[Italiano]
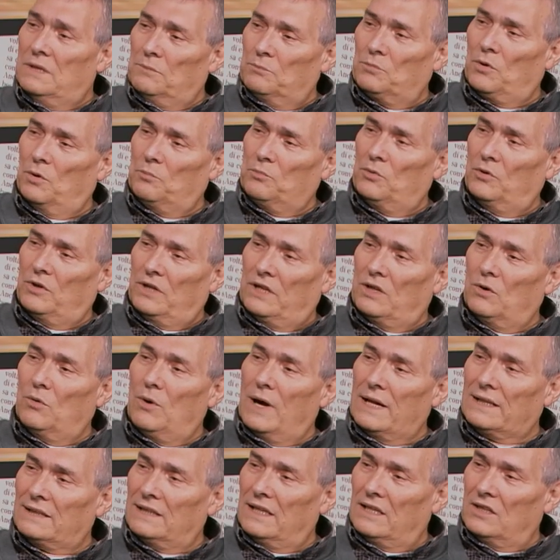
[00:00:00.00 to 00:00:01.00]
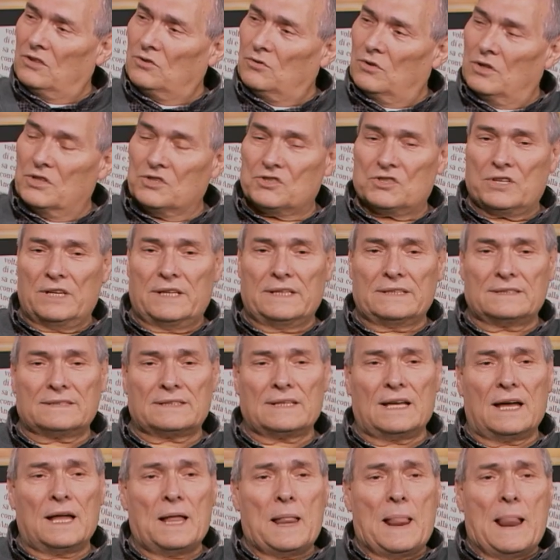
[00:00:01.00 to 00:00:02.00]
proprio che riguarda
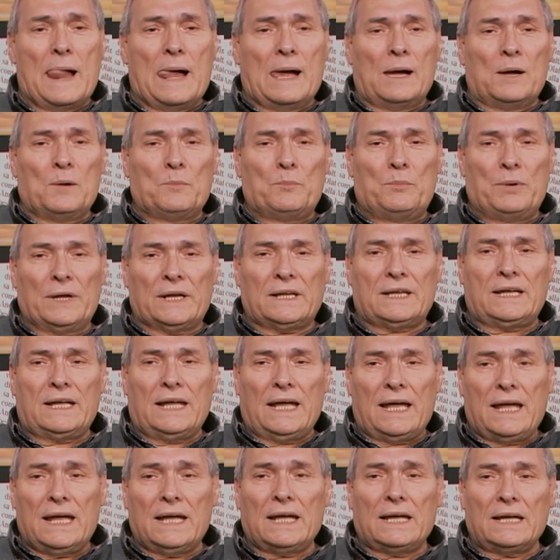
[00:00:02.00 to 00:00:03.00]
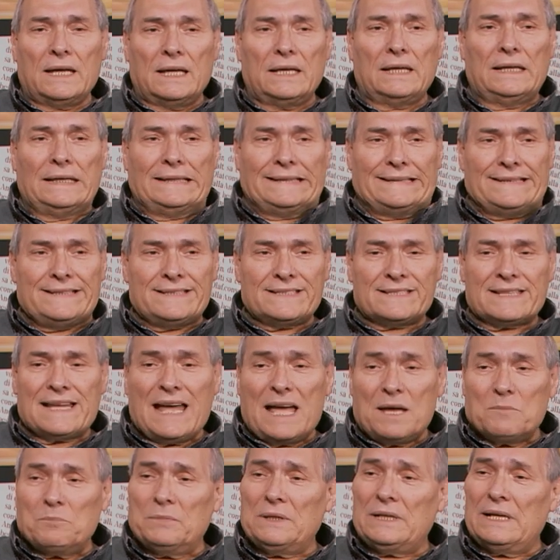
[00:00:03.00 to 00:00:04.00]
l'adolescenza, perché il
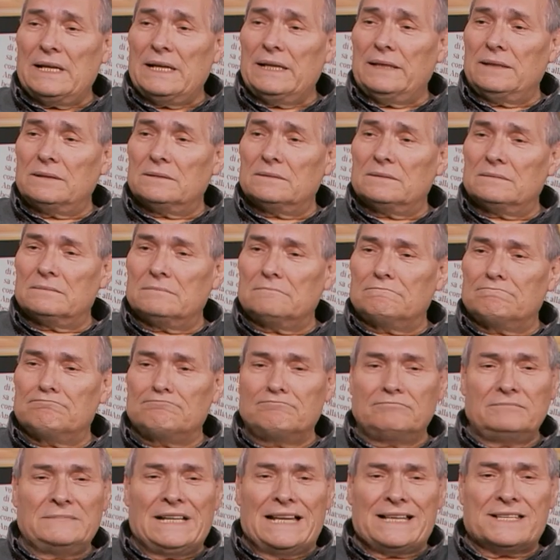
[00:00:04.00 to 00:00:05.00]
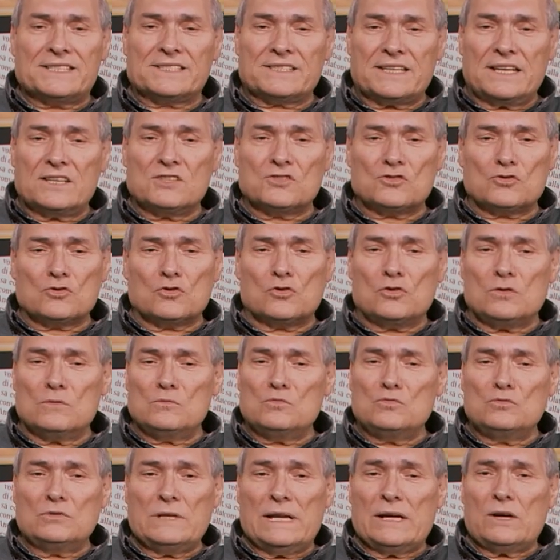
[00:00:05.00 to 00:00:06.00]
disabile, nel senso
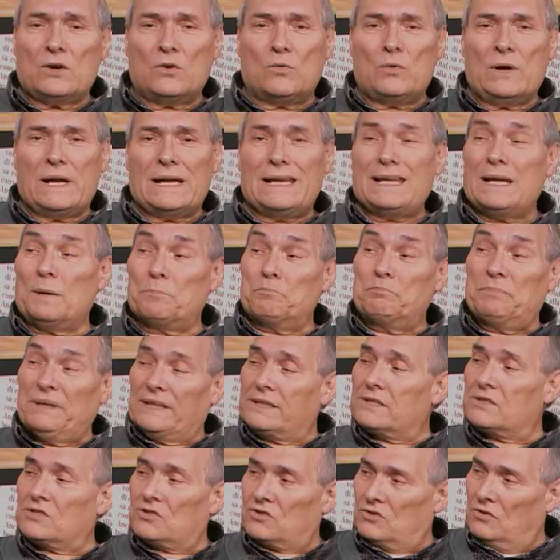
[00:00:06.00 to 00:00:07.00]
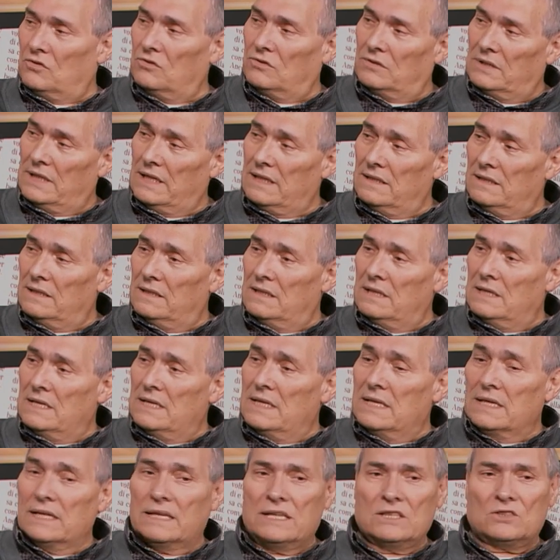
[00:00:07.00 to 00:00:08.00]
comune, è quella persona
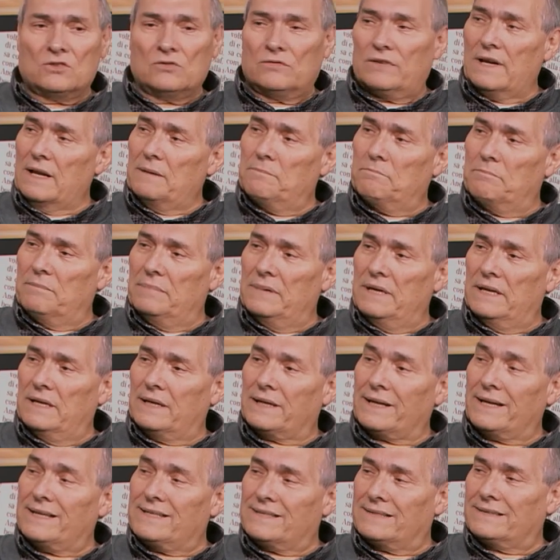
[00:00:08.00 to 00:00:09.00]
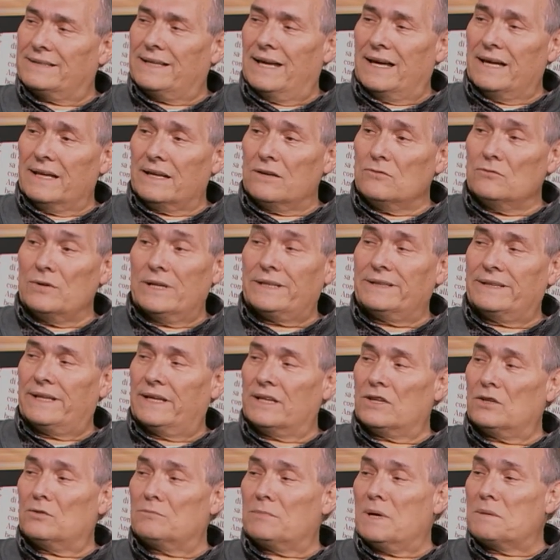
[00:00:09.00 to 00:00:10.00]
che dovrebbe restare un
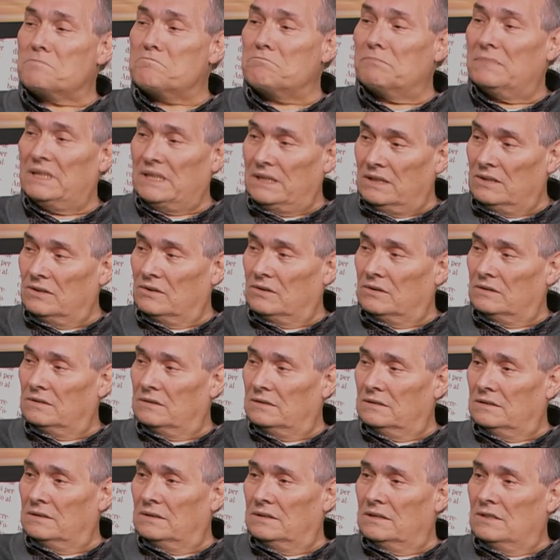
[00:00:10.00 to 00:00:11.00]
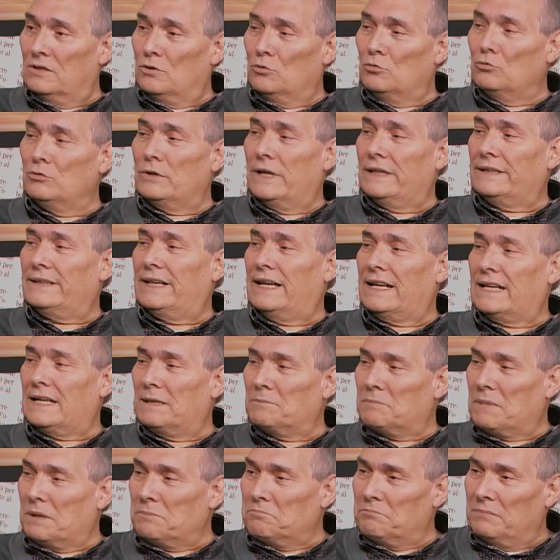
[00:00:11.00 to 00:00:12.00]
eterno bambino, un'eterna
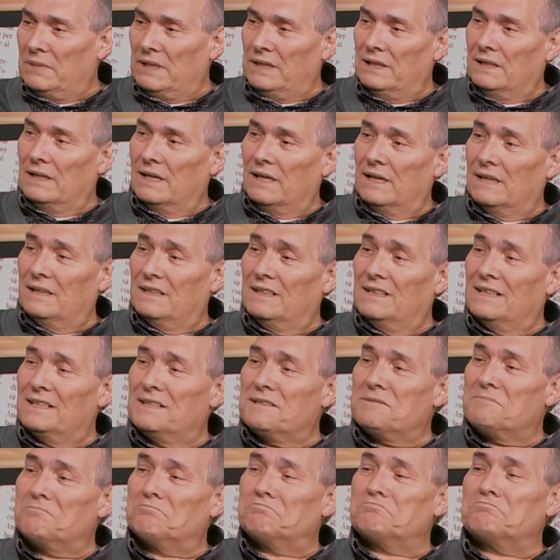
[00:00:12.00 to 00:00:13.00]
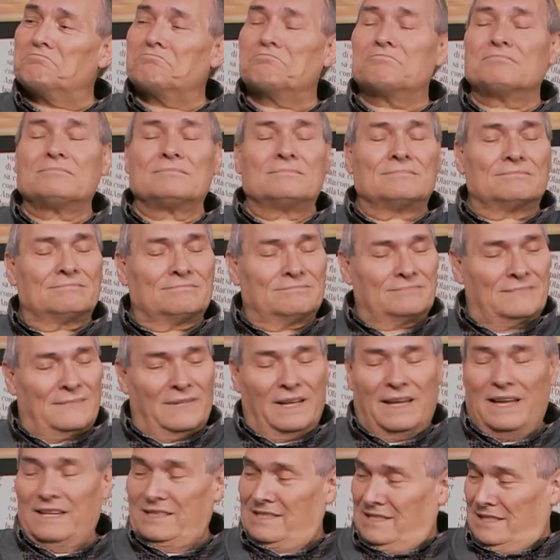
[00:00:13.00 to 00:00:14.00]
bambina. Li chiamiamo sempre ragazzi.
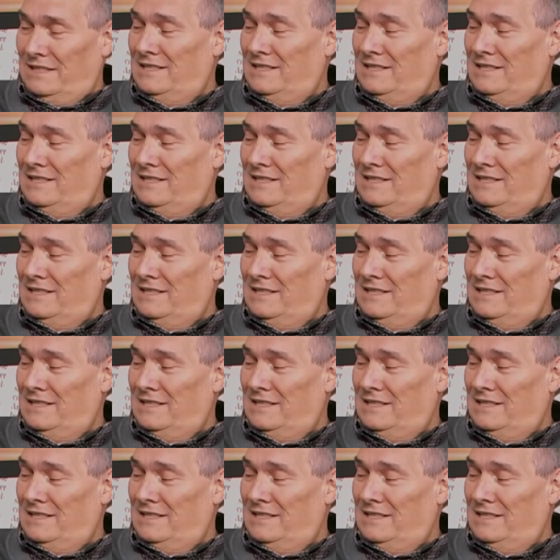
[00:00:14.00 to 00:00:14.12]
Si